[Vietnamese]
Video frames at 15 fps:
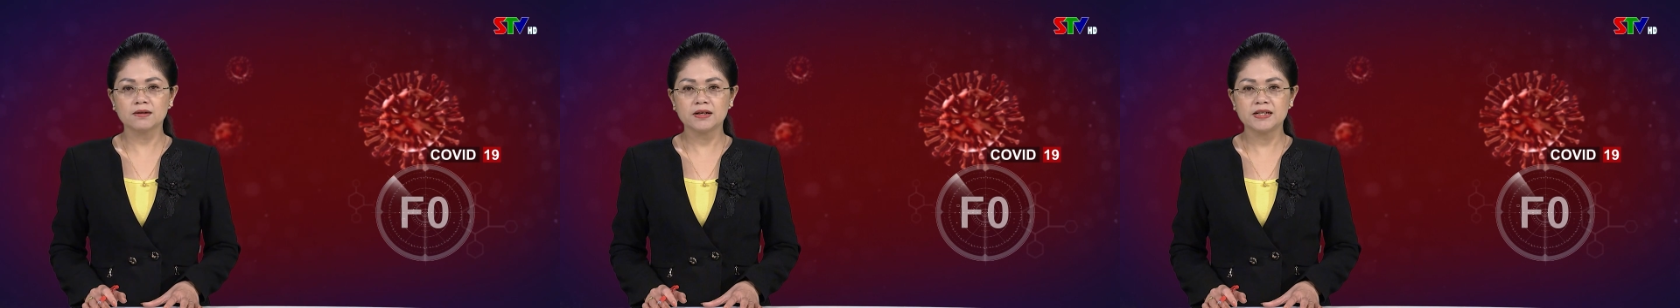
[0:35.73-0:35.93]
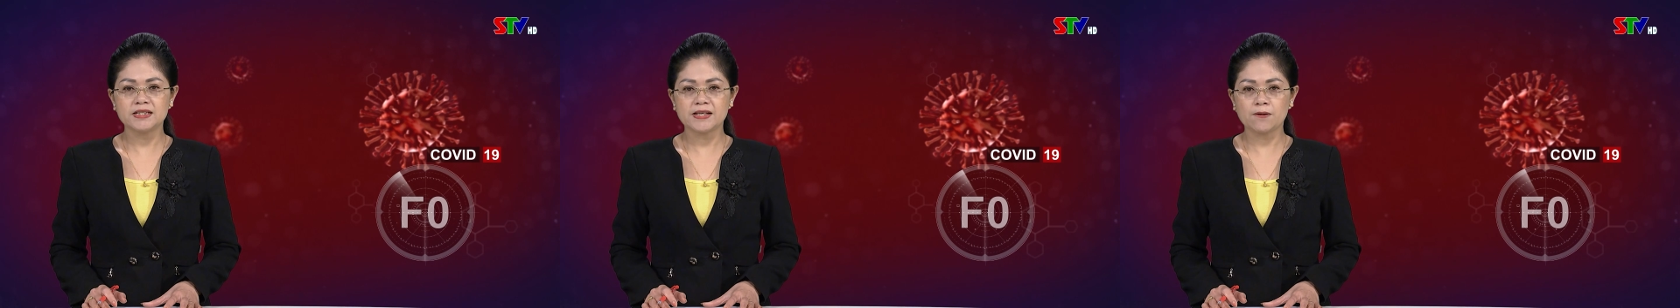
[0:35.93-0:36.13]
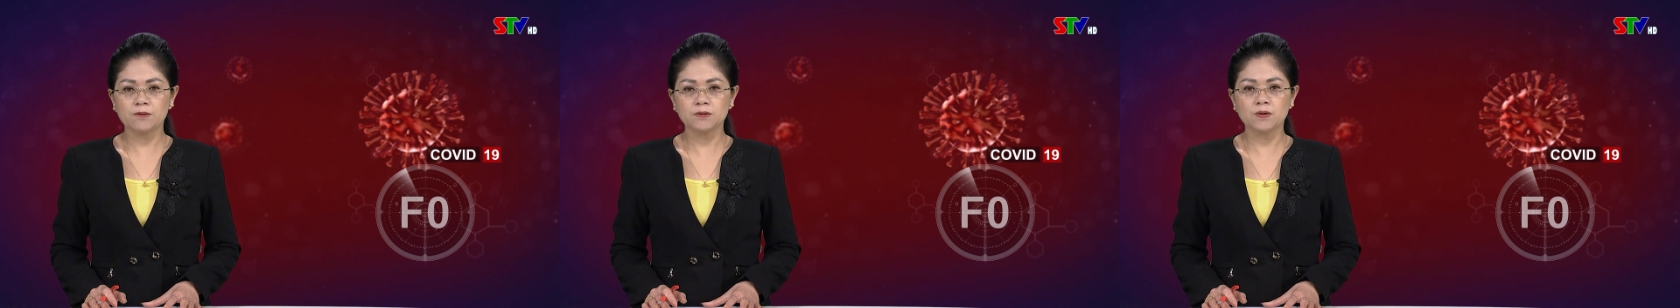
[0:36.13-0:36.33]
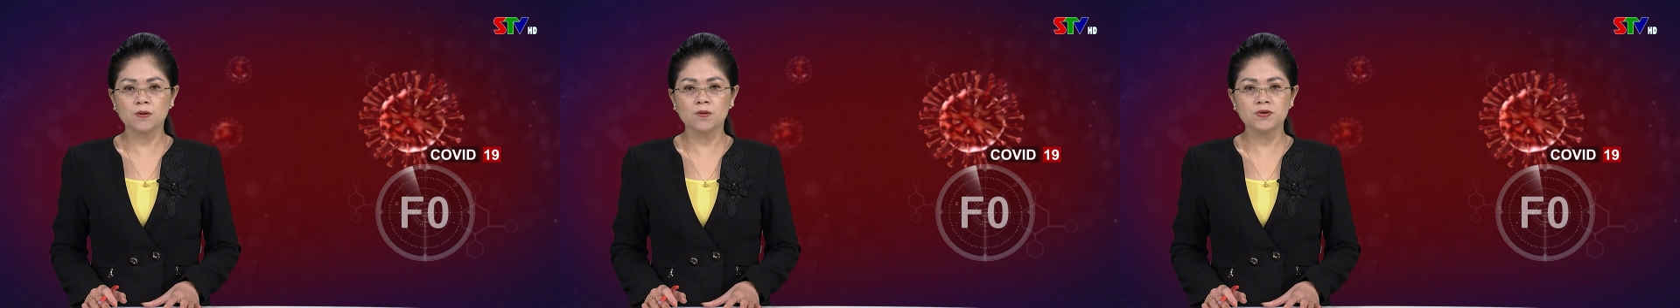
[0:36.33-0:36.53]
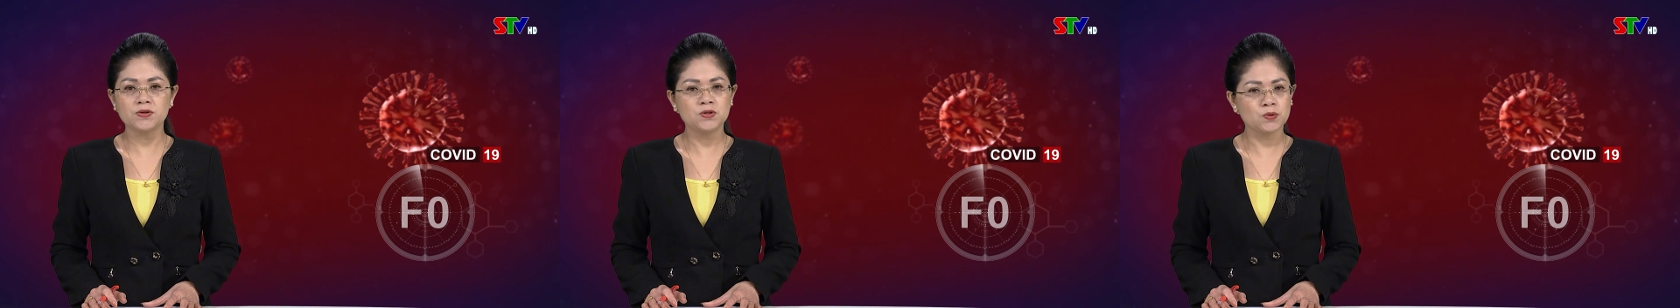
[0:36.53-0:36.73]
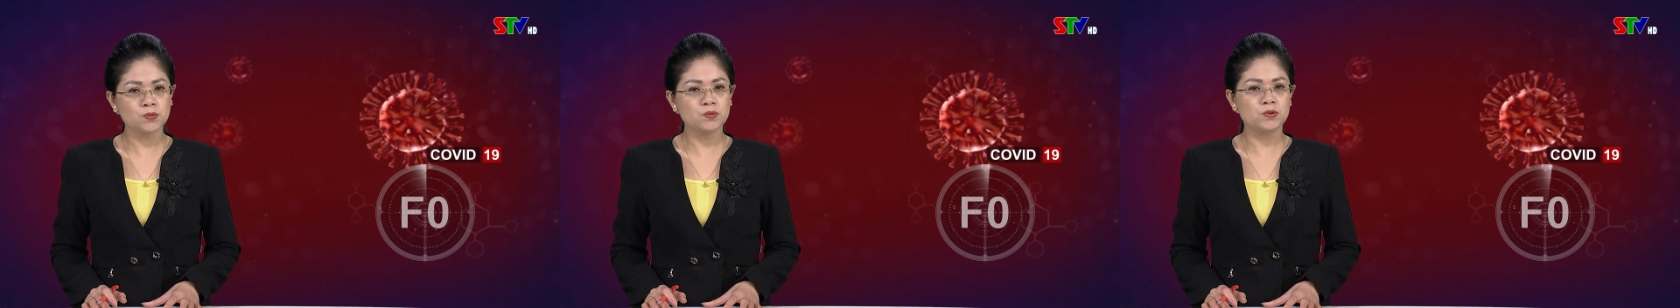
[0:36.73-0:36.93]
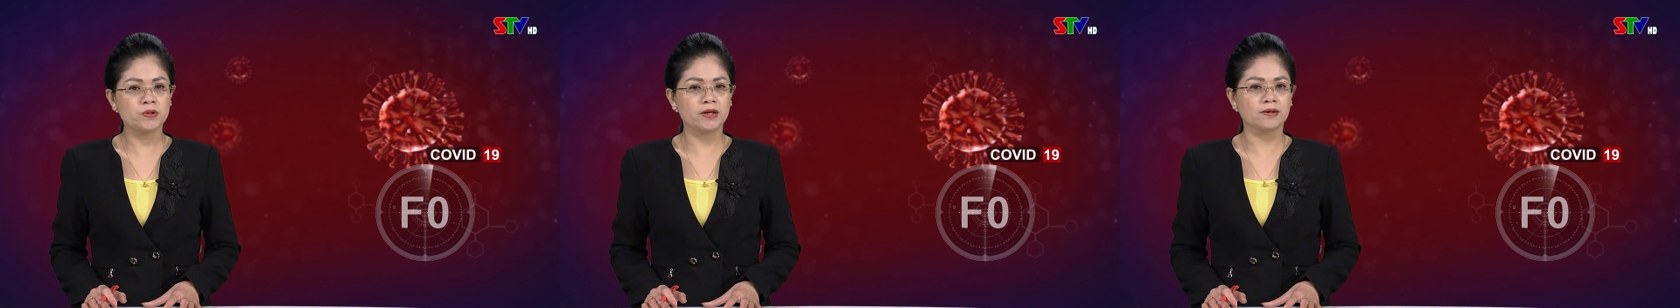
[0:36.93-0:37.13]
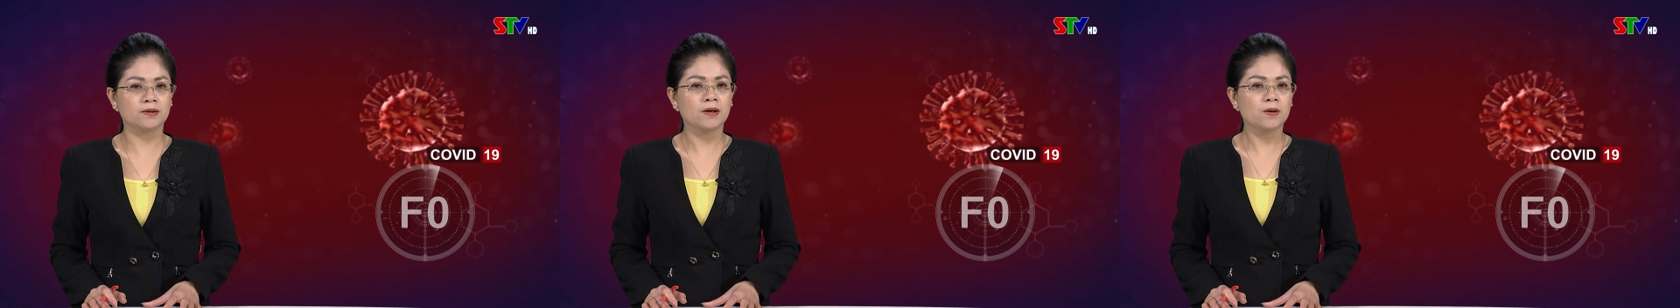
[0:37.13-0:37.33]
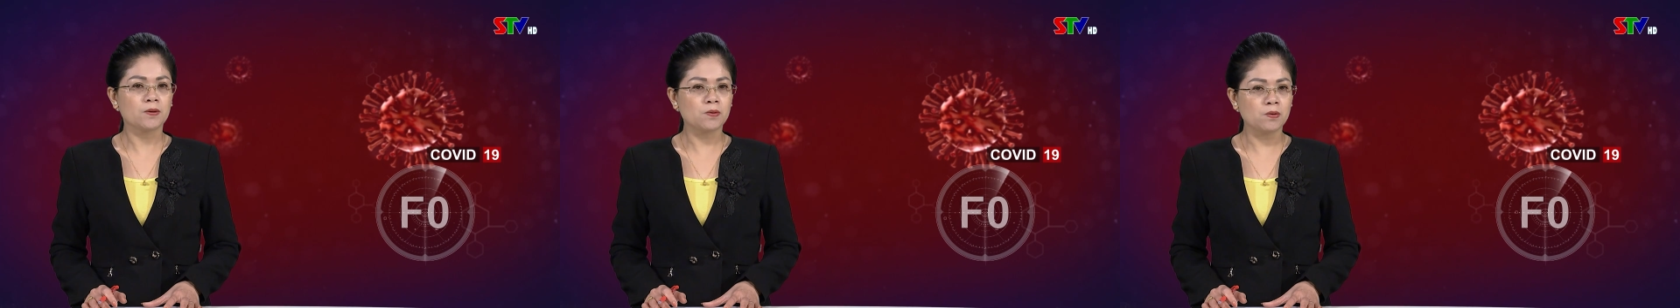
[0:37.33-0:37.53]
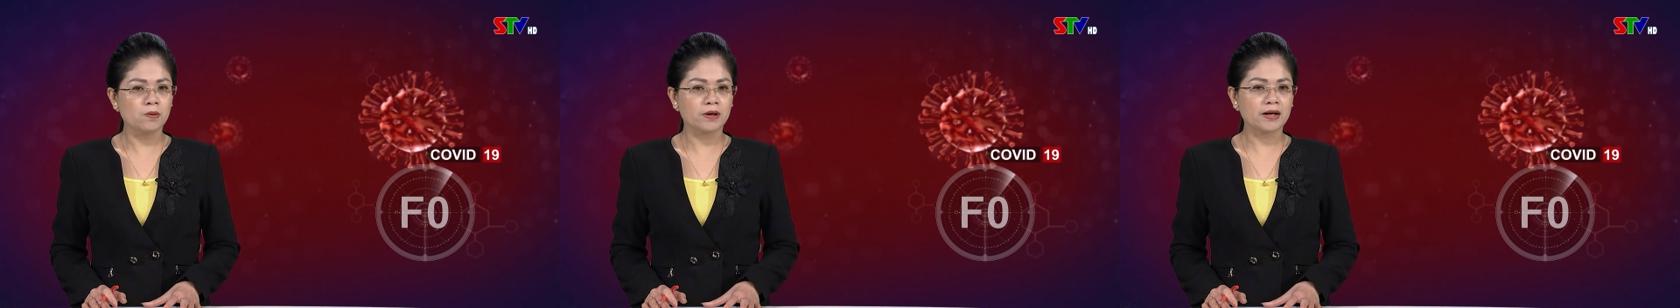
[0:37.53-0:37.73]
đi xe ô tô trung chuyển
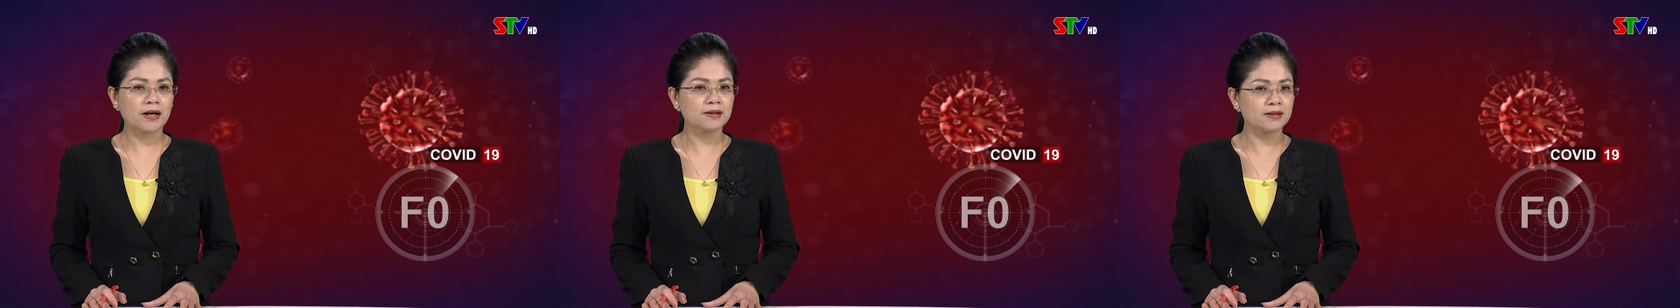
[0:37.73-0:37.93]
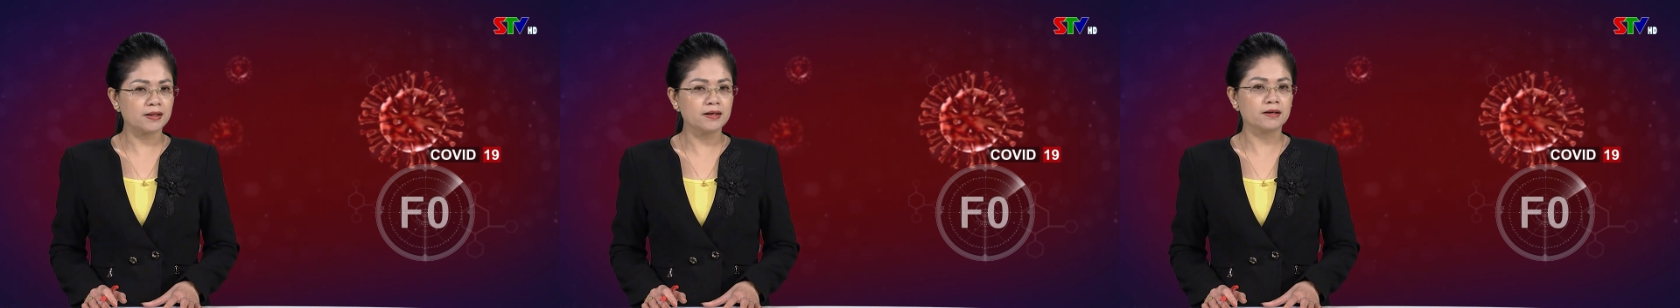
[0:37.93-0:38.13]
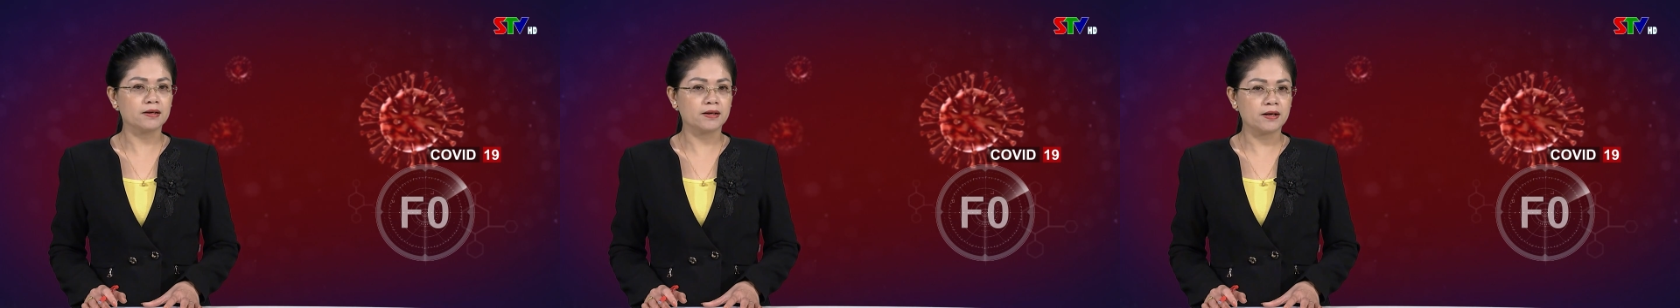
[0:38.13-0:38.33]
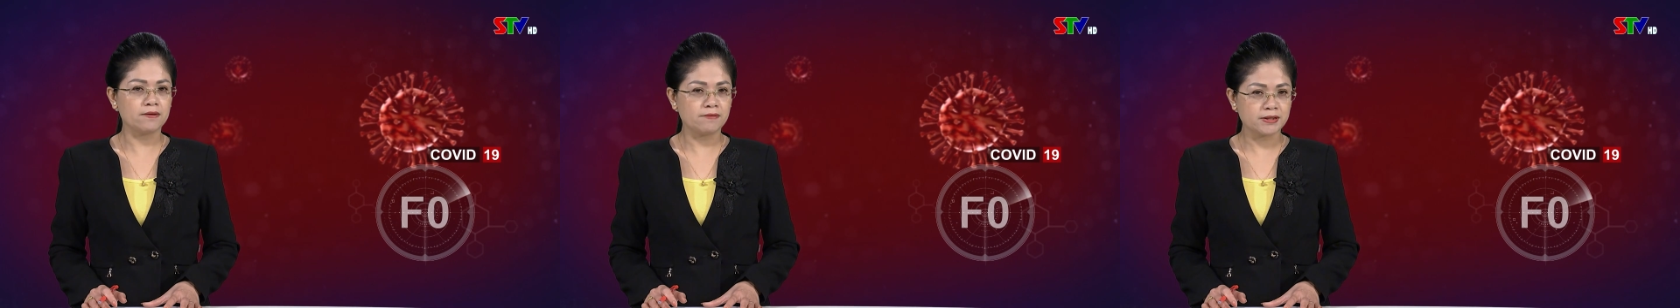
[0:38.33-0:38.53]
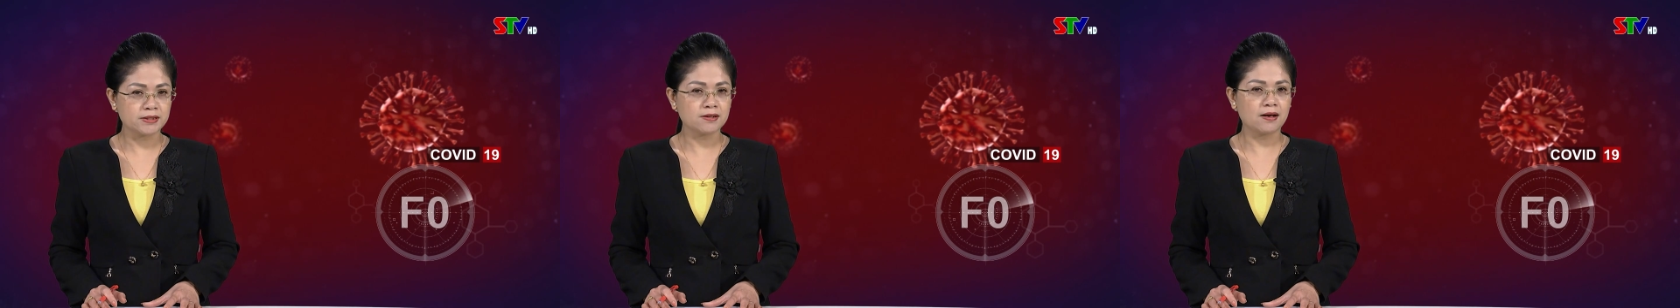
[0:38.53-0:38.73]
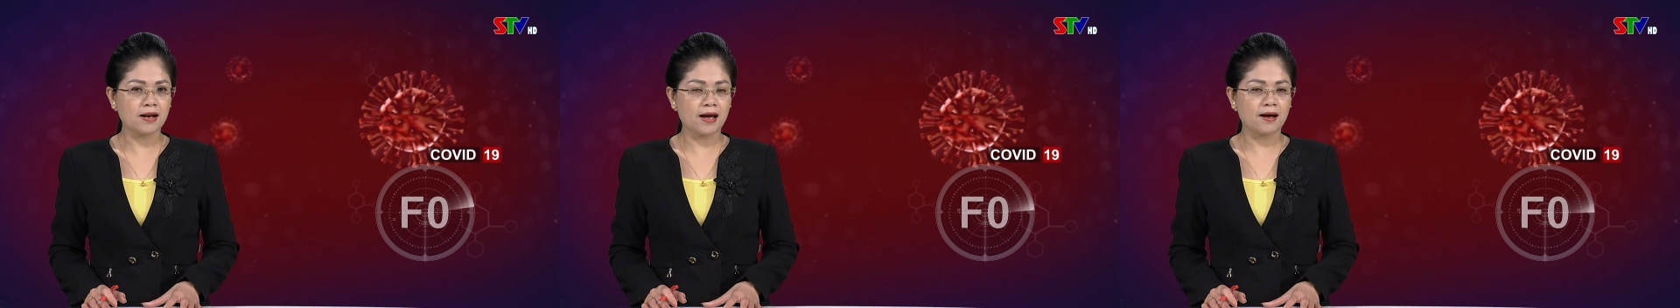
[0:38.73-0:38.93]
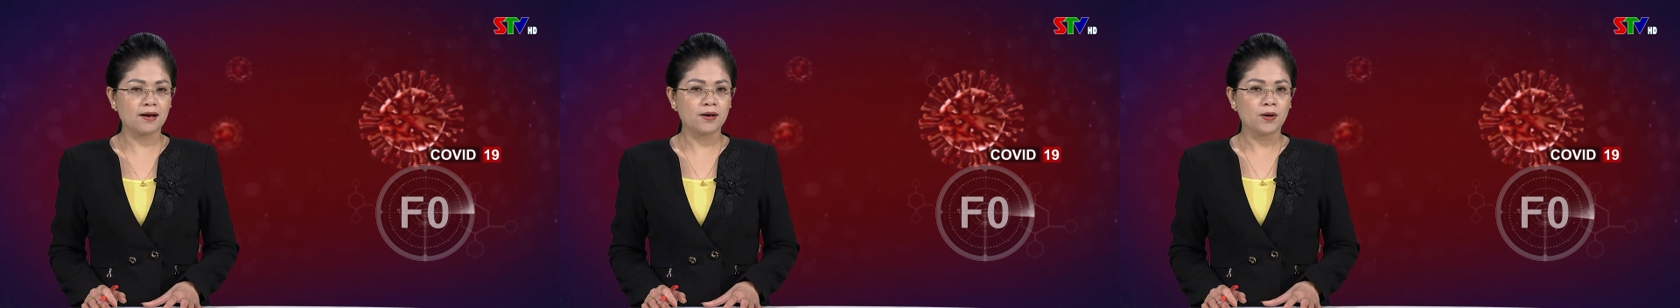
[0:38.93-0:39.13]
của các tỉnh để về Sơn La.